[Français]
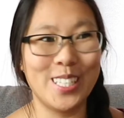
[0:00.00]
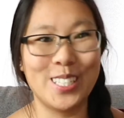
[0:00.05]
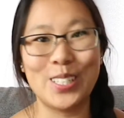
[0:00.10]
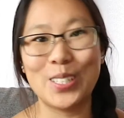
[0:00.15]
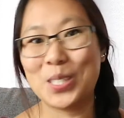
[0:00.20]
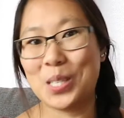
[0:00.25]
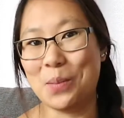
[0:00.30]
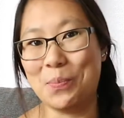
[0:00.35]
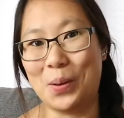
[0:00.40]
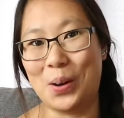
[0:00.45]
c'est ça
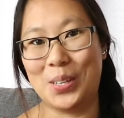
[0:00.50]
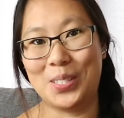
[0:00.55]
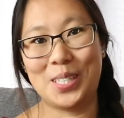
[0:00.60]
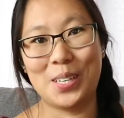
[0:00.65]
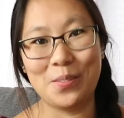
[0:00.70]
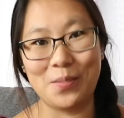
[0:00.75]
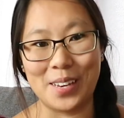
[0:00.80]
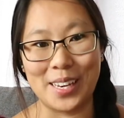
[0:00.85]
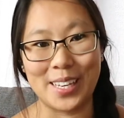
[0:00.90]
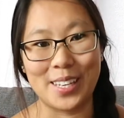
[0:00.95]
qui s'est
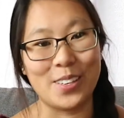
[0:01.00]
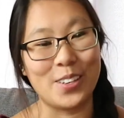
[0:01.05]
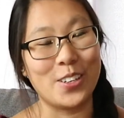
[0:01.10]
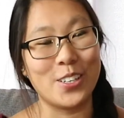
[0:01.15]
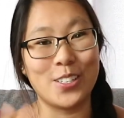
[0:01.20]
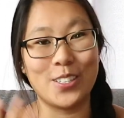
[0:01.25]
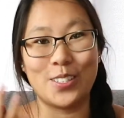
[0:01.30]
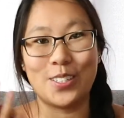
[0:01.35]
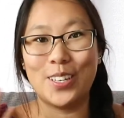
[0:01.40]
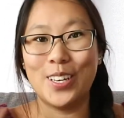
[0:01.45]
passé, fait
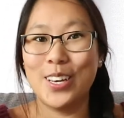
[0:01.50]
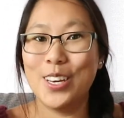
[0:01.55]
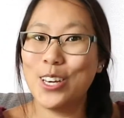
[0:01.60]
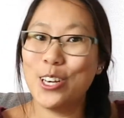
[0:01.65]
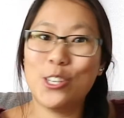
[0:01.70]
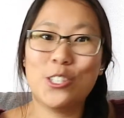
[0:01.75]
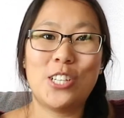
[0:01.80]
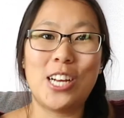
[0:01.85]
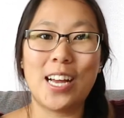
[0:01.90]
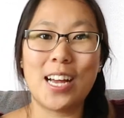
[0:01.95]
que
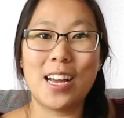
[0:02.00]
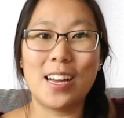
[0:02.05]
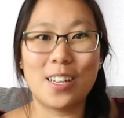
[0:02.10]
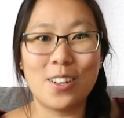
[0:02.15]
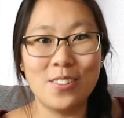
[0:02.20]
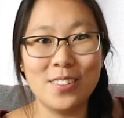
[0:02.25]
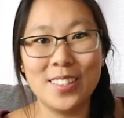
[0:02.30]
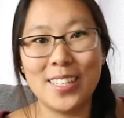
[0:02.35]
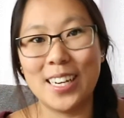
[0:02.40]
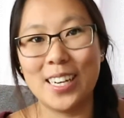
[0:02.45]
je la
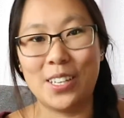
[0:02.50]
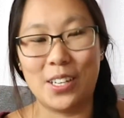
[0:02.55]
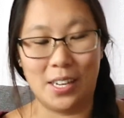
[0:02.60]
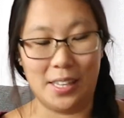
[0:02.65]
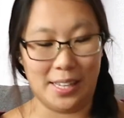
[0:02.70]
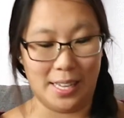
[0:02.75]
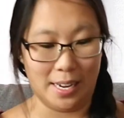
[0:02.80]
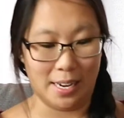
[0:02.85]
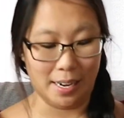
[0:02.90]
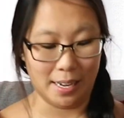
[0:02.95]
raconte telle que
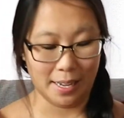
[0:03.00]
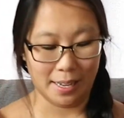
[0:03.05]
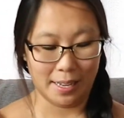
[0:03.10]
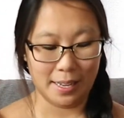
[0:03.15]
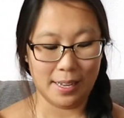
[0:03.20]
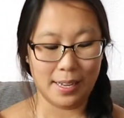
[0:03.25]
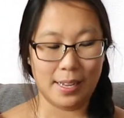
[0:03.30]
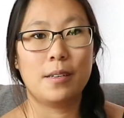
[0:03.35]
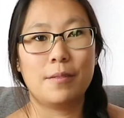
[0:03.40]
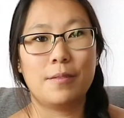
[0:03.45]
telle.
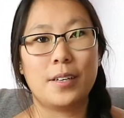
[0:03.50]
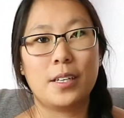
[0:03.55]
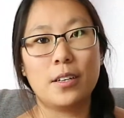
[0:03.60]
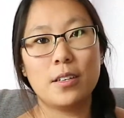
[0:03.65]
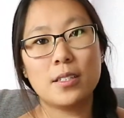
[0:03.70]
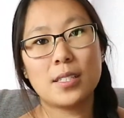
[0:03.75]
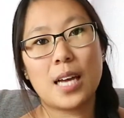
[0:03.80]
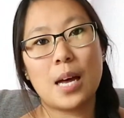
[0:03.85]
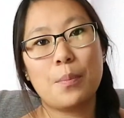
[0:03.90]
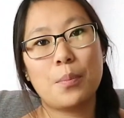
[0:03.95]
Fait que là,
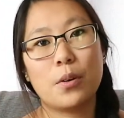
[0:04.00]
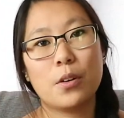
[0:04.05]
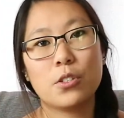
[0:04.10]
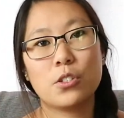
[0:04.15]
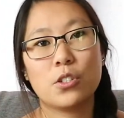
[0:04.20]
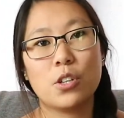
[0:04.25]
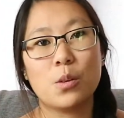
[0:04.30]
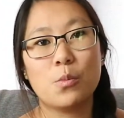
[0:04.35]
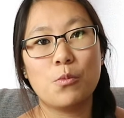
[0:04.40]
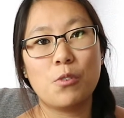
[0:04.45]
il se
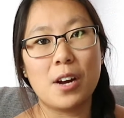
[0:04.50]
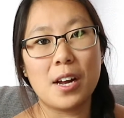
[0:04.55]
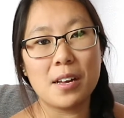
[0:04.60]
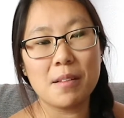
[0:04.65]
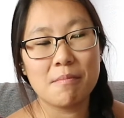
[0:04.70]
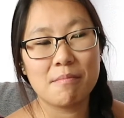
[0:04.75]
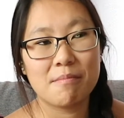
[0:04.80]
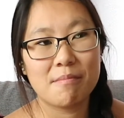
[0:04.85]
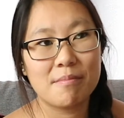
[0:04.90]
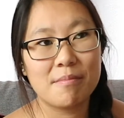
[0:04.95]
rapproche de moi,
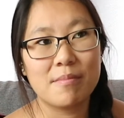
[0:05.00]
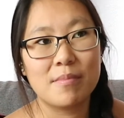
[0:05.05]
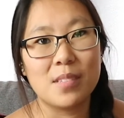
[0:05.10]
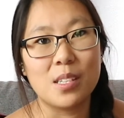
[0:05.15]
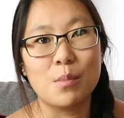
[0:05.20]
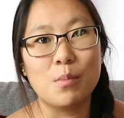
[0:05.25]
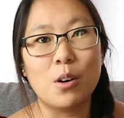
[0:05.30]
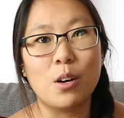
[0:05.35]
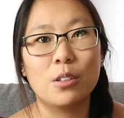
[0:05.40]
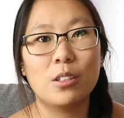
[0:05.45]

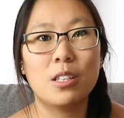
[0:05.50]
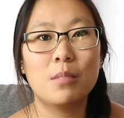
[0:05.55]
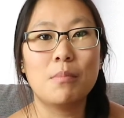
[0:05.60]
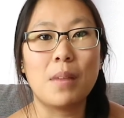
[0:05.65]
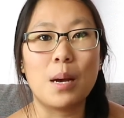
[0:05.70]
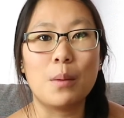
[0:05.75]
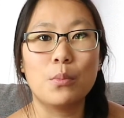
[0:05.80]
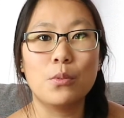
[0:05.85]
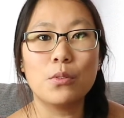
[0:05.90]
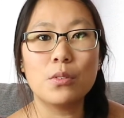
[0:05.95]
il m'ordonne
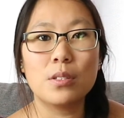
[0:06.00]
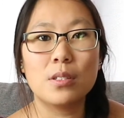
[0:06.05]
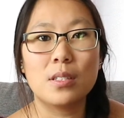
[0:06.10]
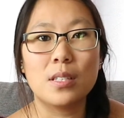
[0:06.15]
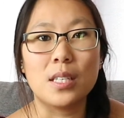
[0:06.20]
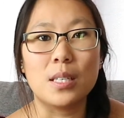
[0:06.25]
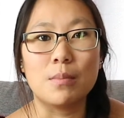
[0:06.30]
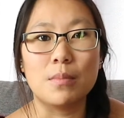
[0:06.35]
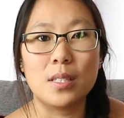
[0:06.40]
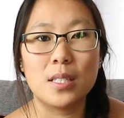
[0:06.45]
ma bourse,
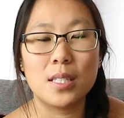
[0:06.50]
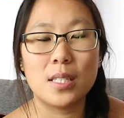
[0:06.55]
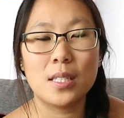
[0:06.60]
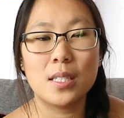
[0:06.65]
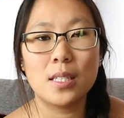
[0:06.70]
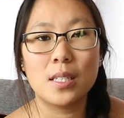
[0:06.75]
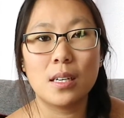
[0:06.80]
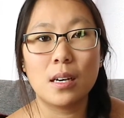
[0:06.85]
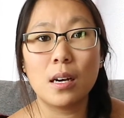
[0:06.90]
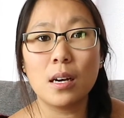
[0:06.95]
il me
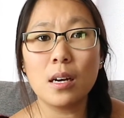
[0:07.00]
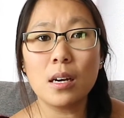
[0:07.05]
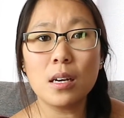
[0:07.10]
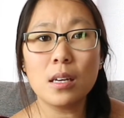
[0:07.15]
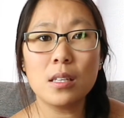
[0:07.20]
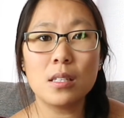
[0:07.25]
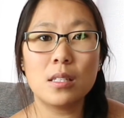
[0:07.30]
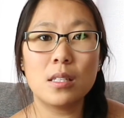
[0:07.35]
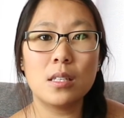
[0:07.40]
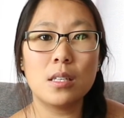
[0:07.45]
dit « Ah,
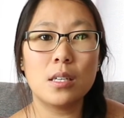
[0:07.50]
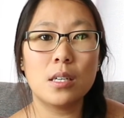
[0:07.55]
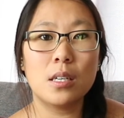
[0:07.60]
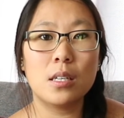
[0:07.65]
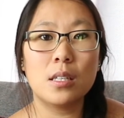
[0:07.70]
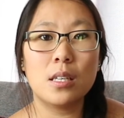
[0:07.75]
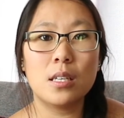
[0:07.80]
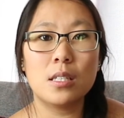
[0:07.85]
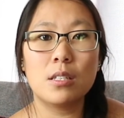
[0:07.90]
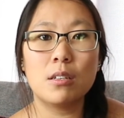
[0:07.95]
il dit
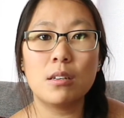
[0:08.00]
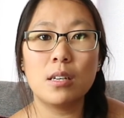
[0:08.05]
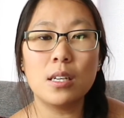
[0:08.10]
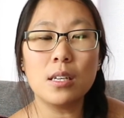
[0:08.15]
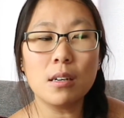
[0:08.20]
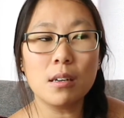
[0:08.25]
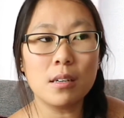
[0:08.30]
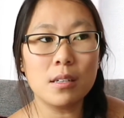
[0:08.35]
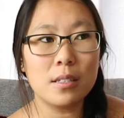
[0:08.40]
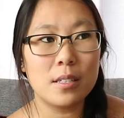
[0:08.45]
euh,
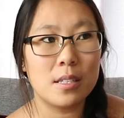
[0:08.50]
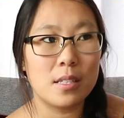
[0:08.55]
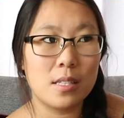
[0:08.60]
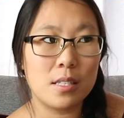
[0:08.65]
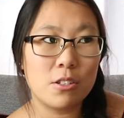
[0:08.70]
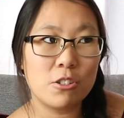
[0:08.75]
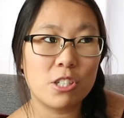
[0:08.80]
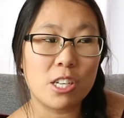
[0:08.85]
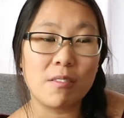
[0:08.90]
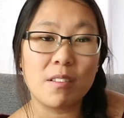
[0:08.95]
désolé, hein, il
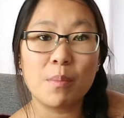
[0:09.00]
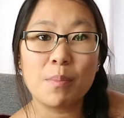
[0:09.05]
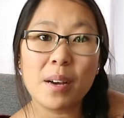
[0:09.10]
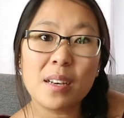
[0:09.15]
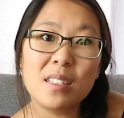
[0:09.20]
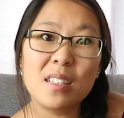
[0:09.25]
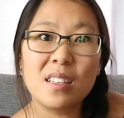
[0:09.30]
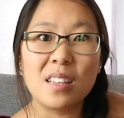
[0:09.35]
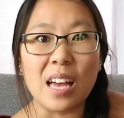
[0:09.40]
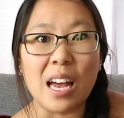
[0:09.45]
dit je savais pas
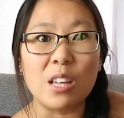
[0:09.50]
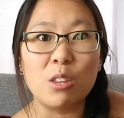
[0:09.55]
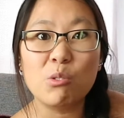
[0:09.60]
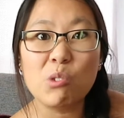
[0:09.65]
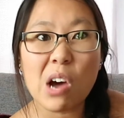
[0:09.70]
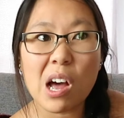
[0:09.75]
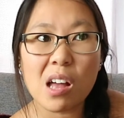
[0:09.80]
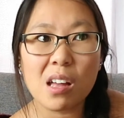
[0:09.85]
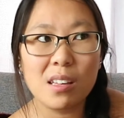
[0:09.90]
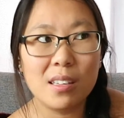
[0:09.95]
que c'était à
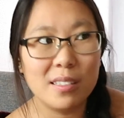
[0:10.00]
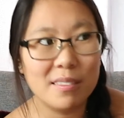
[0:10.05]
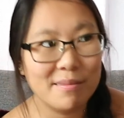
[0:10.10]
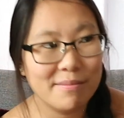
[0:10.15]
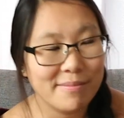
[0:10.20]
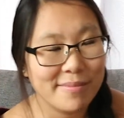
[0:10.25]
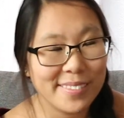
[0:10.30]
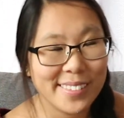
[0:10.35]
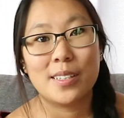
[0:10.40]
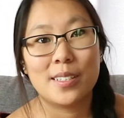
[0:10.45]
toi. »
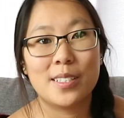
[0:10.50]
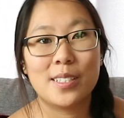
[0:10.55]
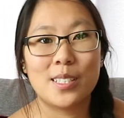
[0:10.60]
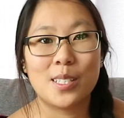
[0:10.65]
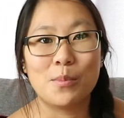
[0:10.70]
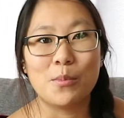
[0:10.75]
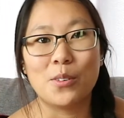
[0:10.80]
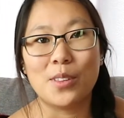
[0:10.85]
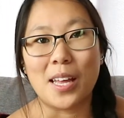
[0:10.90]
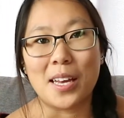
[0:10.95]
Ça,
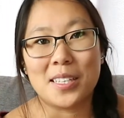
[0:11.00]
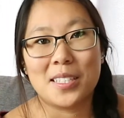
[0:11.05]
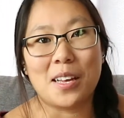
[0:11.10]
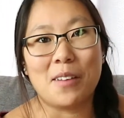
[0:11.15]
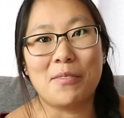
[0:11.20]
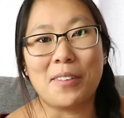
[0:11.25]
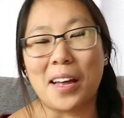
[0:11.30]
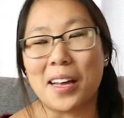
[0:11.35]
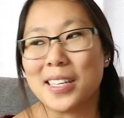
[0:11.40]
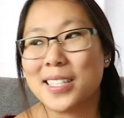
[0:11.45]
c'est mon
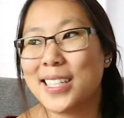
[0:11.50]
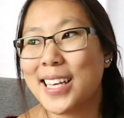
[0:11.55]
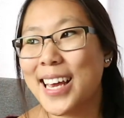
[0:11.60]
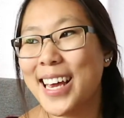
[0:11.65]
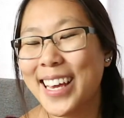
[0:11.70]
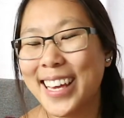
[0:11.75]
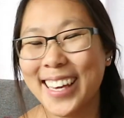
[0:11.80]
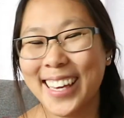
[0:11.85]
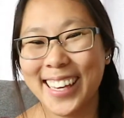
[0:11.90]
accent français.